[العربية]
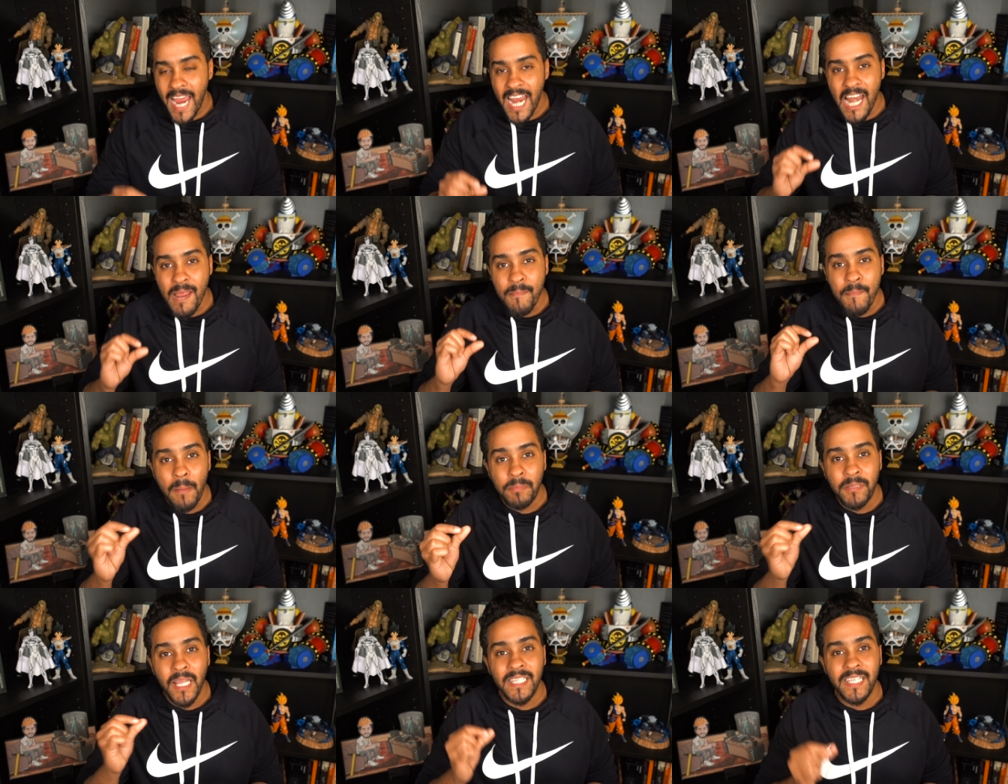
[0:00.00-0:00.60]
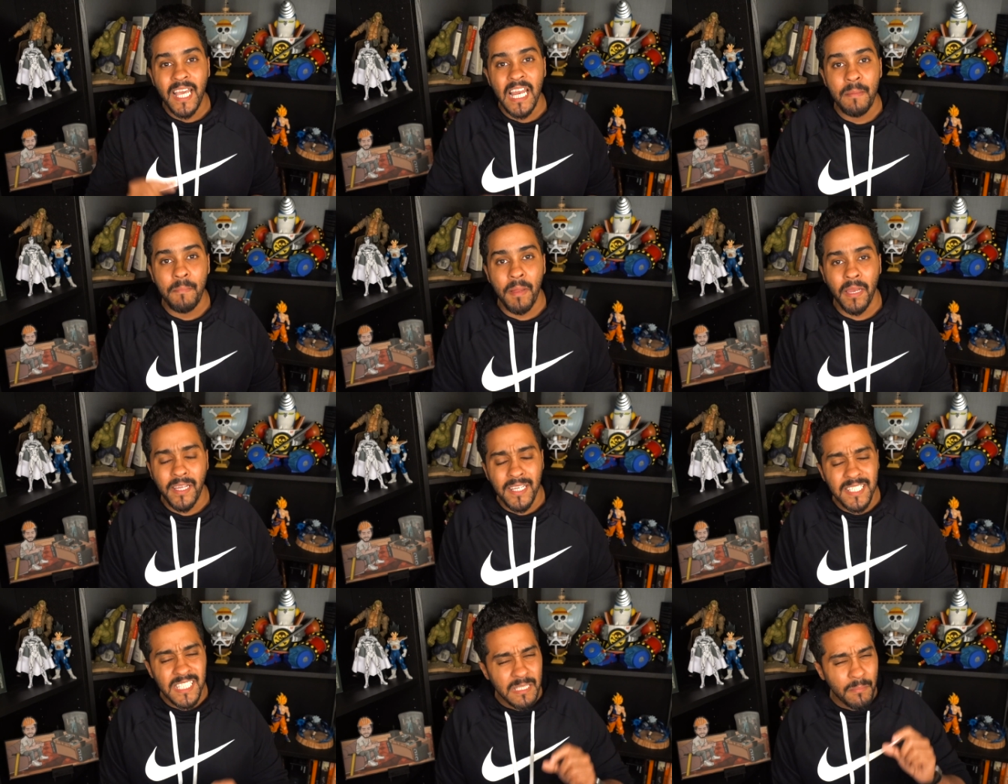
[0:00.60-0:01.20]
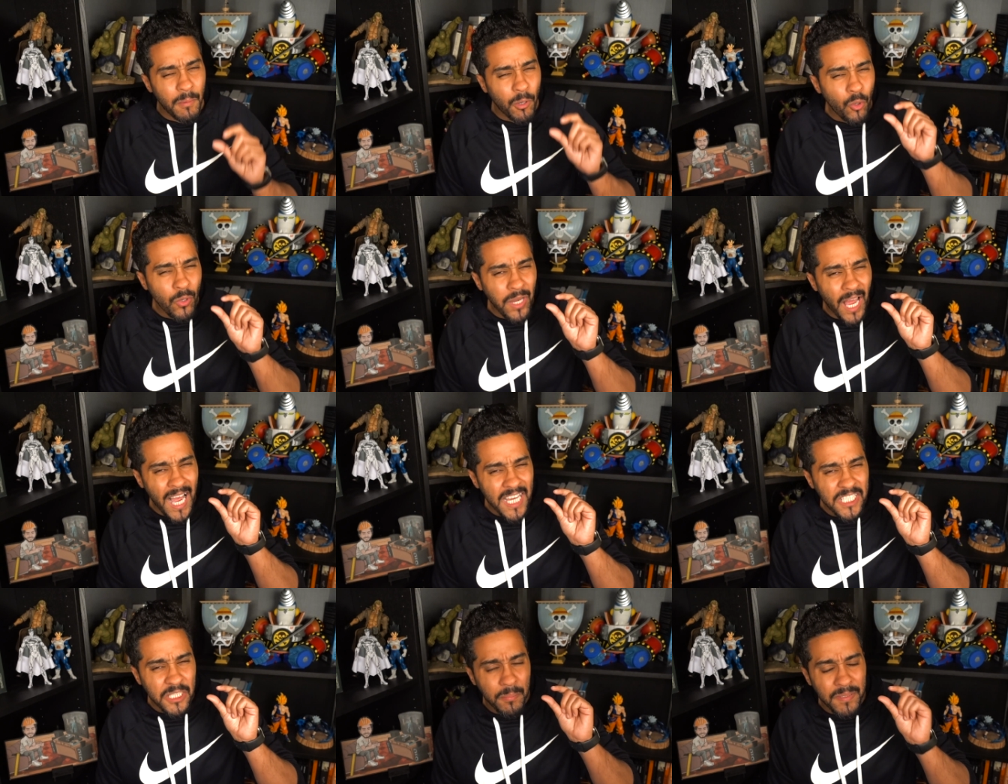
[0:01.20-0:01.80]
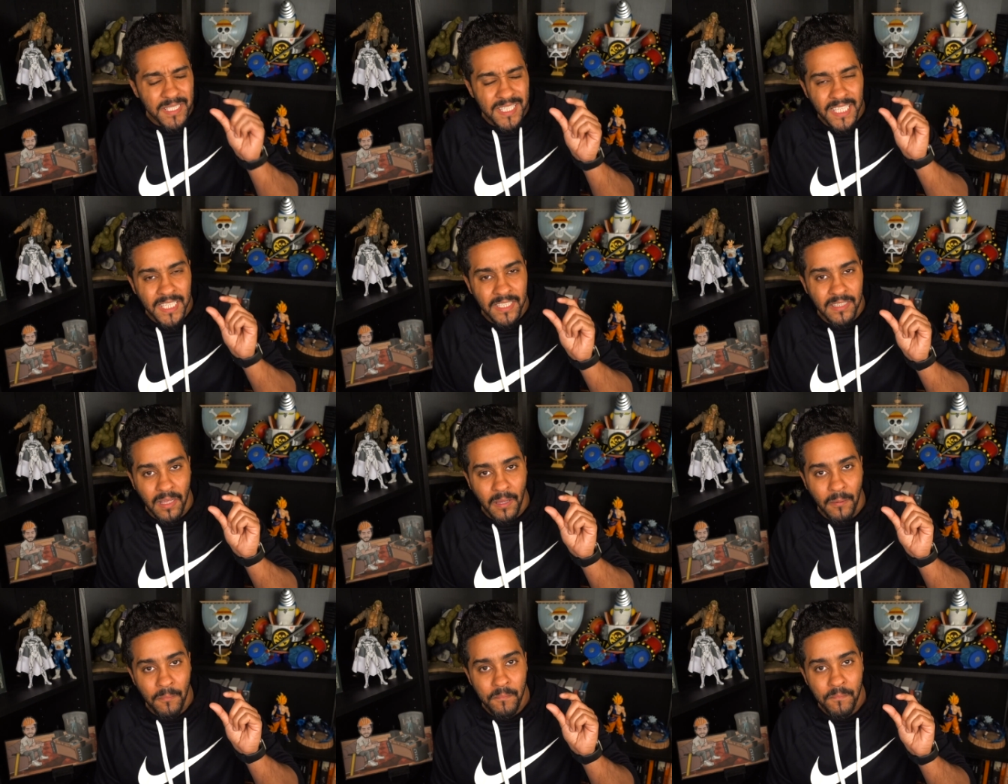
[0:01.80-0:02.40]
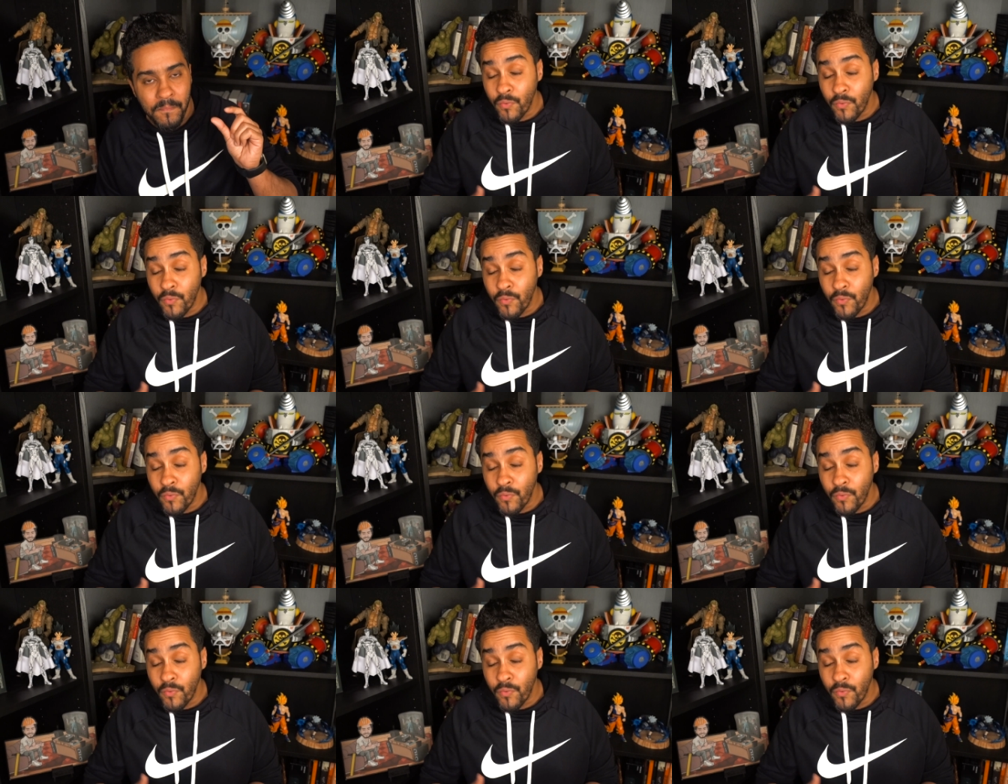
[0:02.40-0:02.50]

لما ابدا اتكلم عن القصه بقول حاجه بسيطه